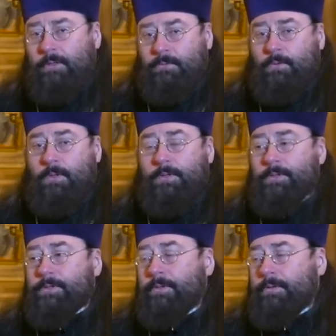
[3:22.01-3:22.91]
то,
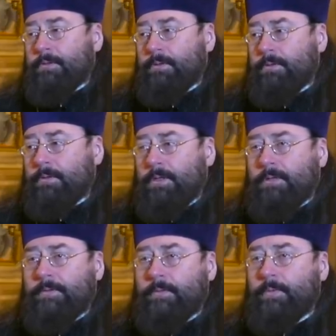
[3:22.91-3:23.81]
конечно, э,
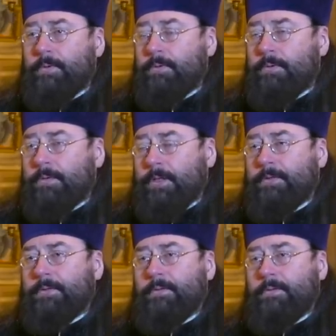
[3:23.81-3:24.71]
ответ был ясен.